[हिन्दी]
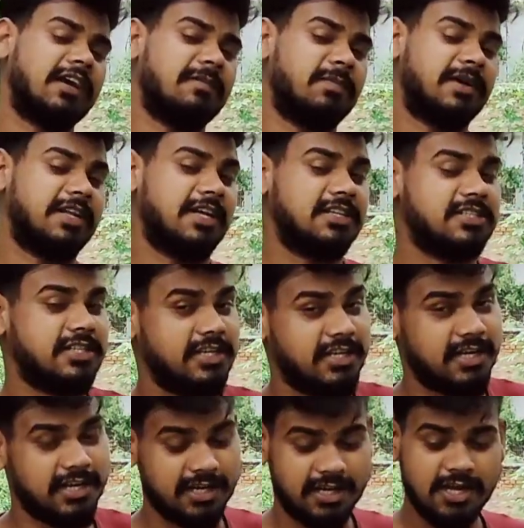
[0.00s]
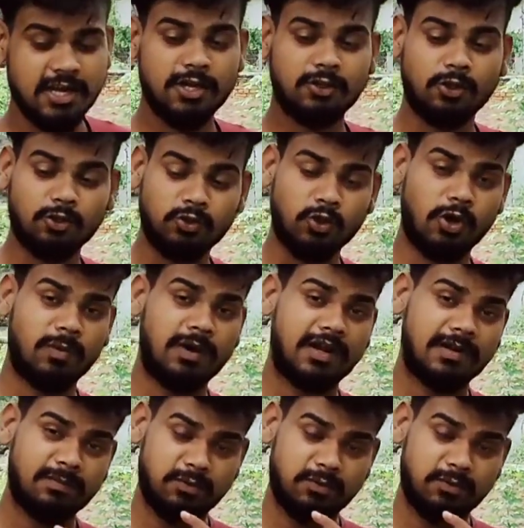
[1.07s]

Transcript: का प्रयास किए हैं तो दो बार हम